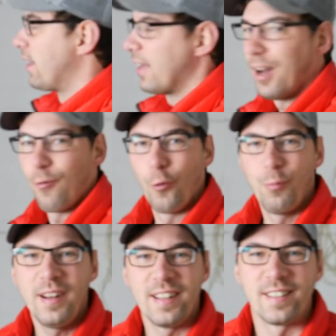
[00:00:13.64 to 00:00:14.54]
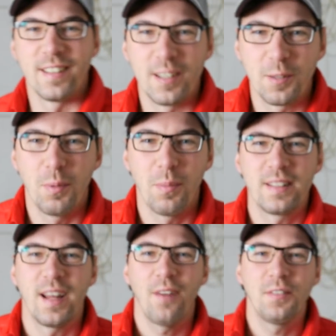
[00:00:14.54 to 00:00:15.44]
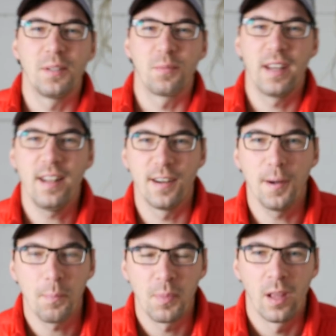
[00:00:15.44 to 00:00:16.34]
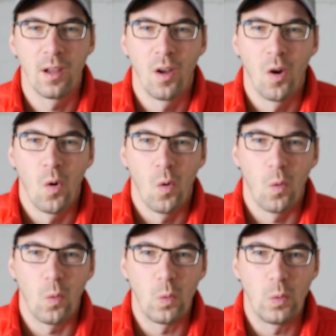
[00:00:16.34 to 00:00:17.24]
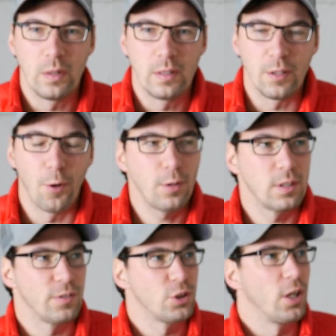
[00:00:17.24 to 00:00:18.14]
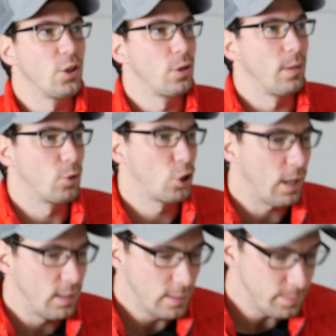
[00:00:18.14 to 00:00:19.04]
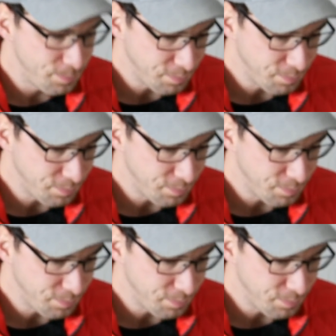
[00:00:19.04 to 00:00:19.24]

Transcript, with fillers: ja, wo bin ich denn? Ich bin bei David im Keller und ihr hört es wahrscheinlich schon am Schall.